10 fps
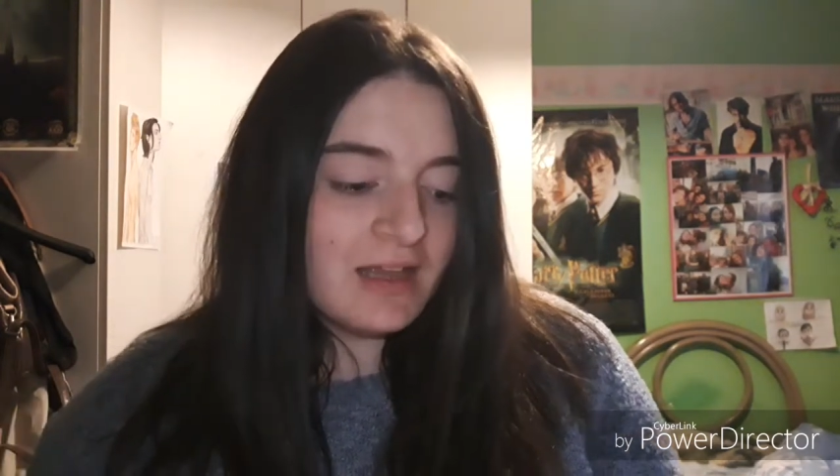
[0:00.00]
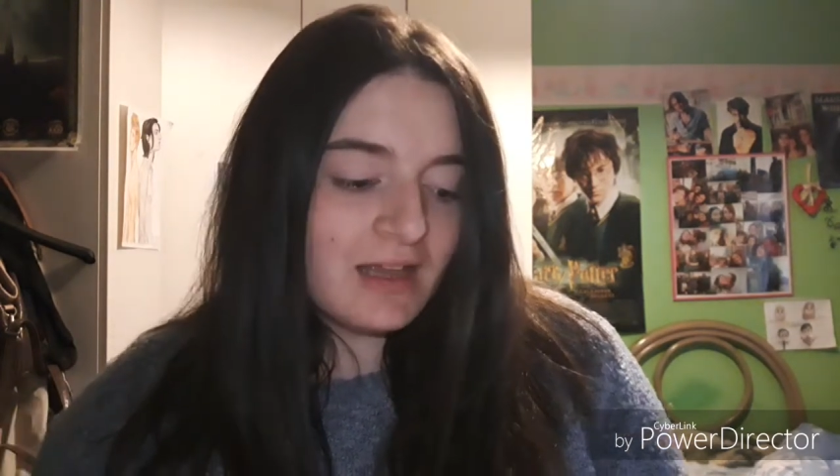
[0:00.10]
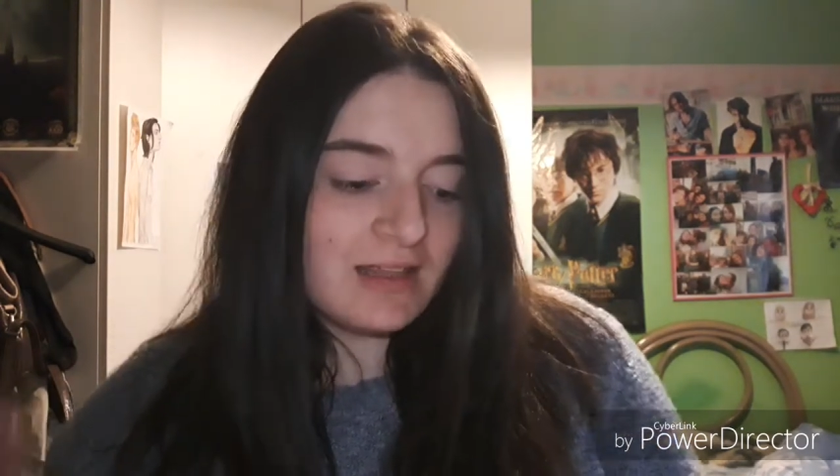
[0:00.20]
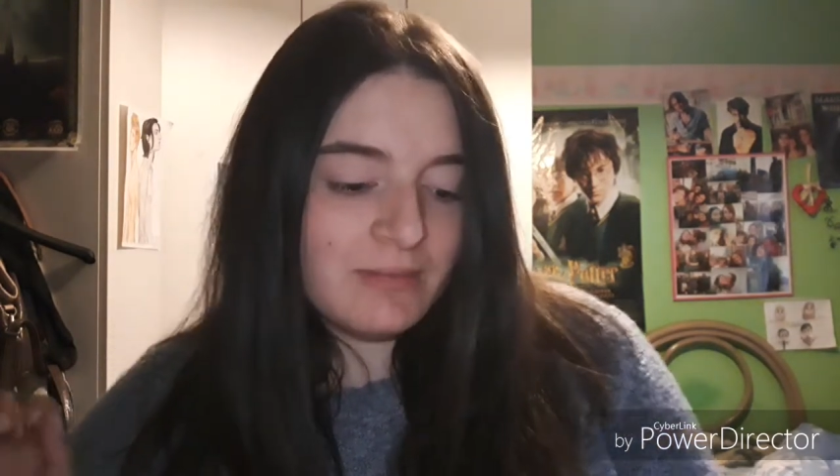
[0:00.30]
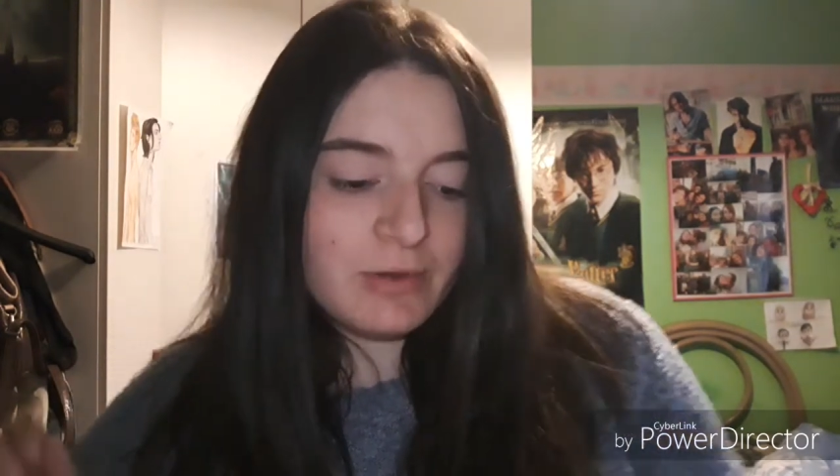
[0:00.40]

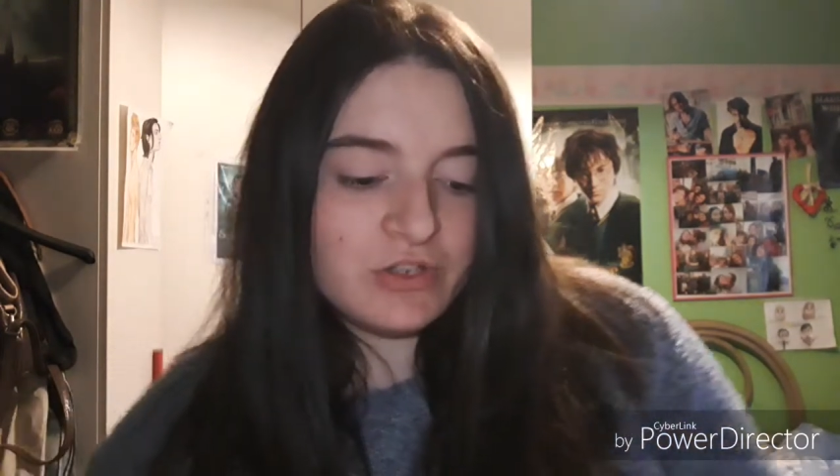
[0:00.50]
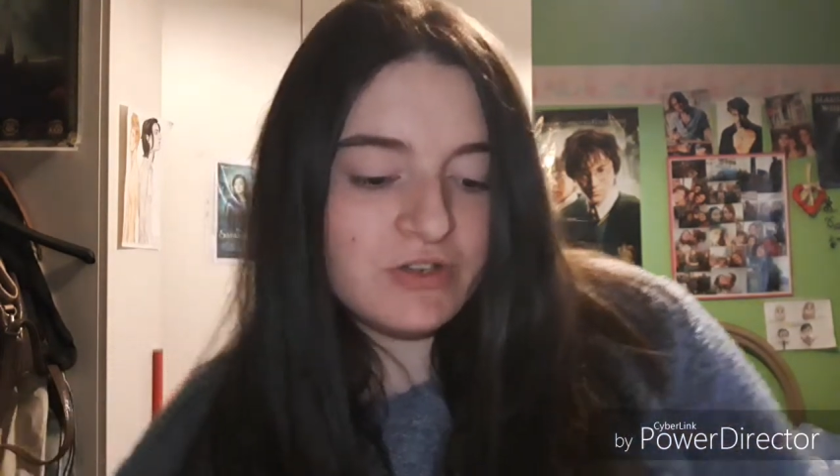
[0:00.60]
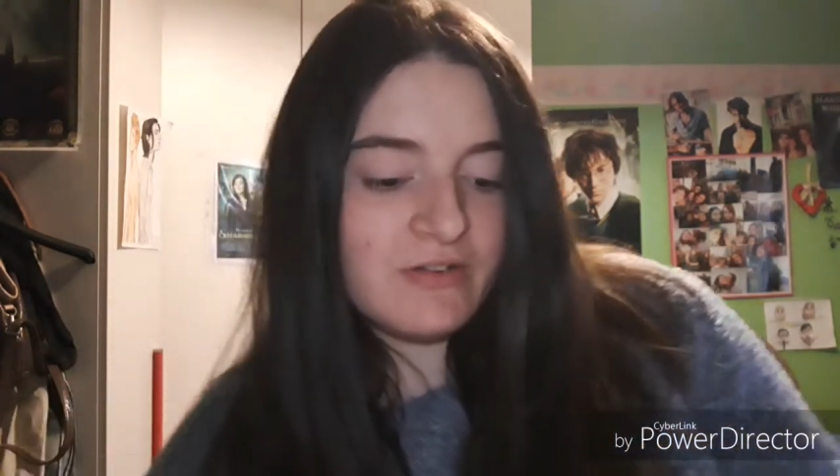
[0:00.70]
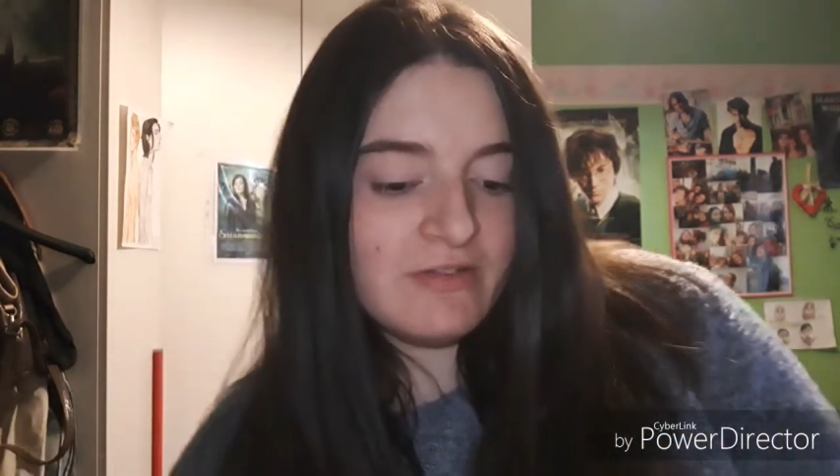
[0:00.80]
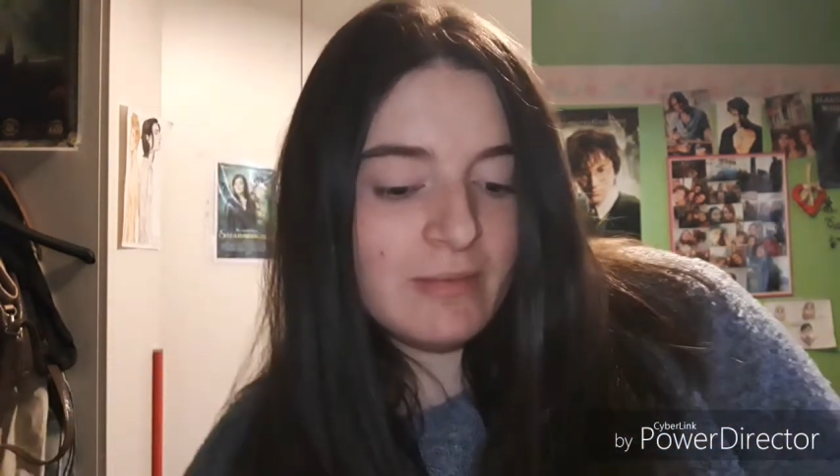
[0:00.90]
che ti
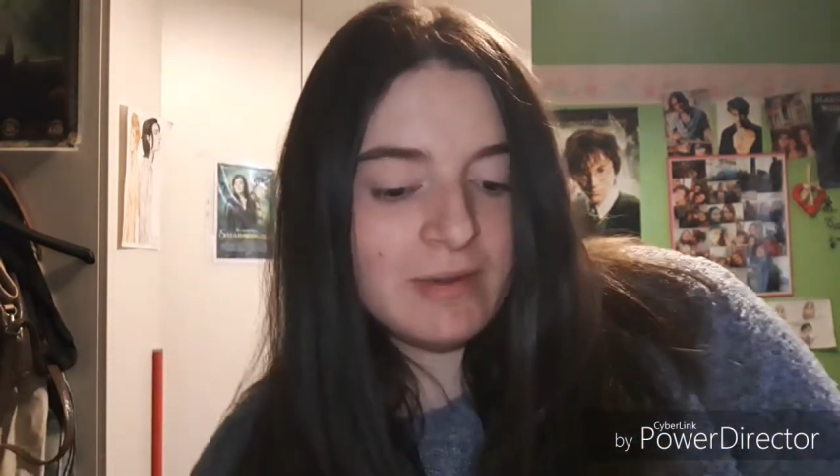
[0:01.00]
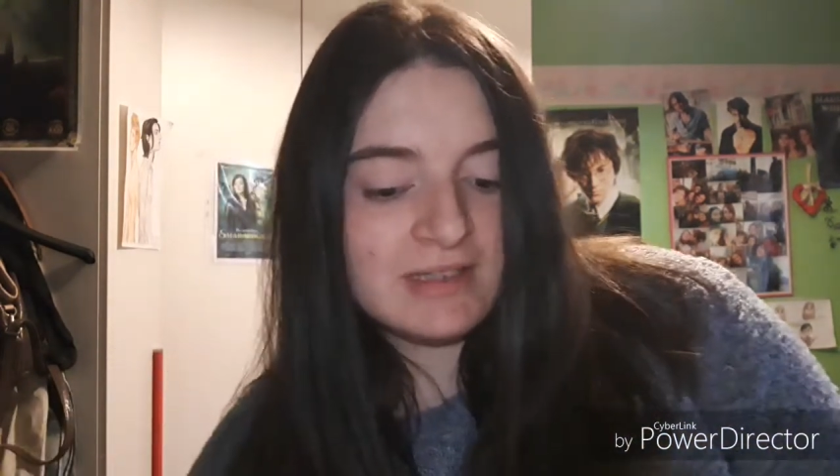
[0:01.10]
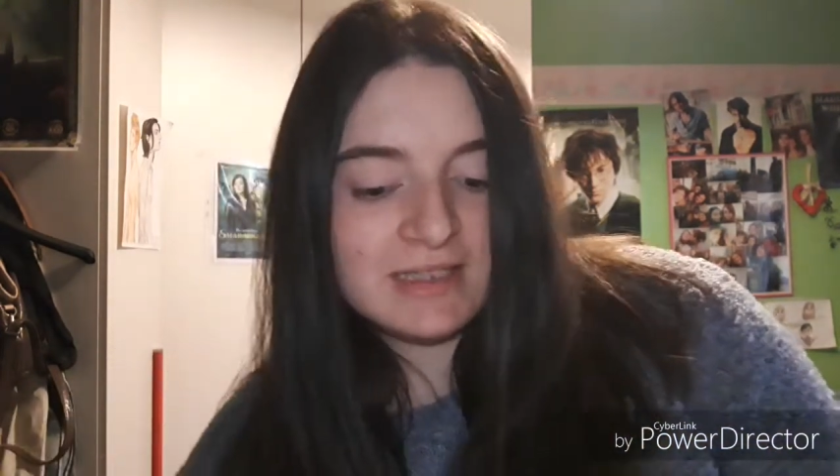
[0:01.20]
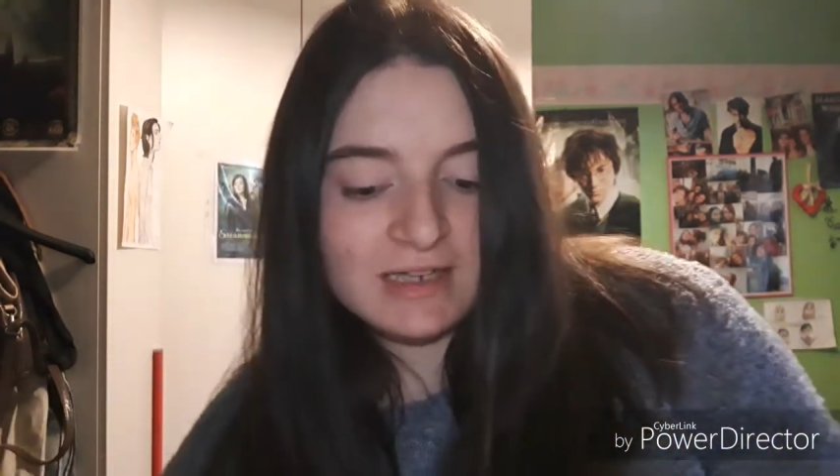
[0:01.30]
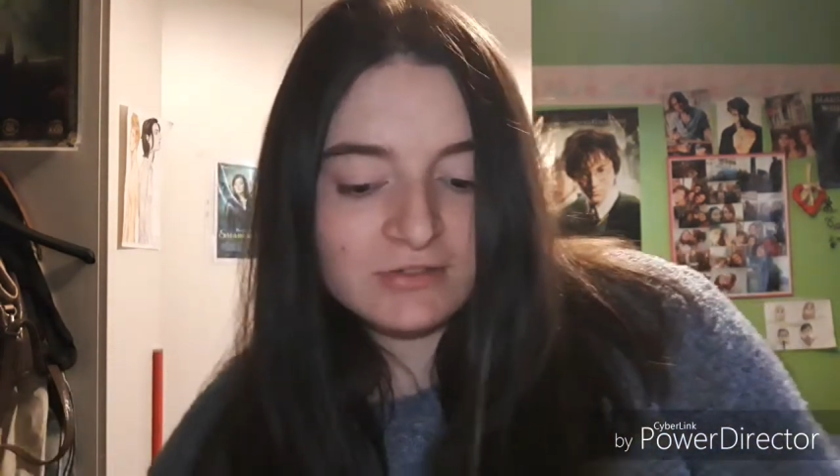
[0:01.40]
piaceva
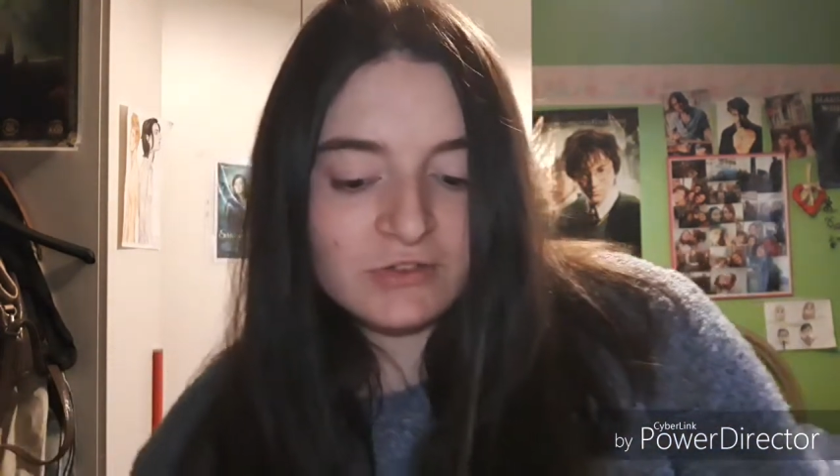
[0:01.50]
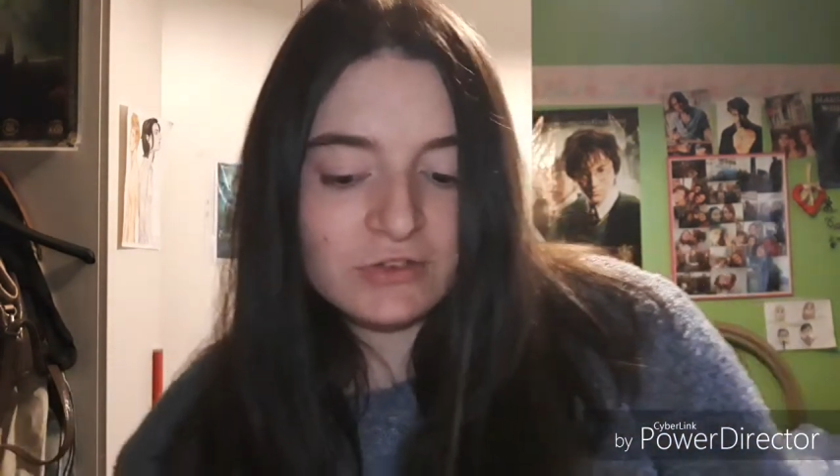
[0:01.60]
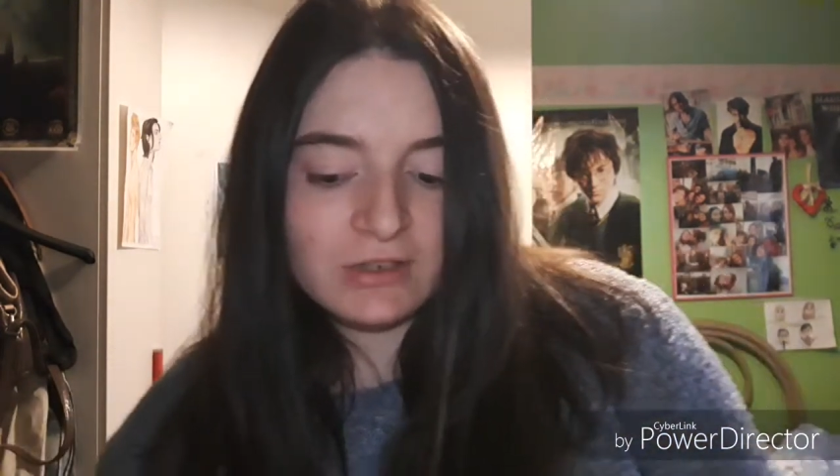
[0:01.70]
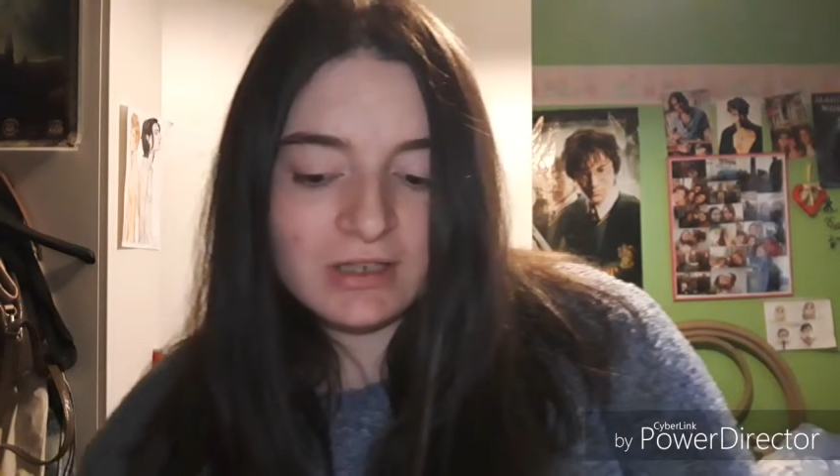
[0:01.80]
veramente tanto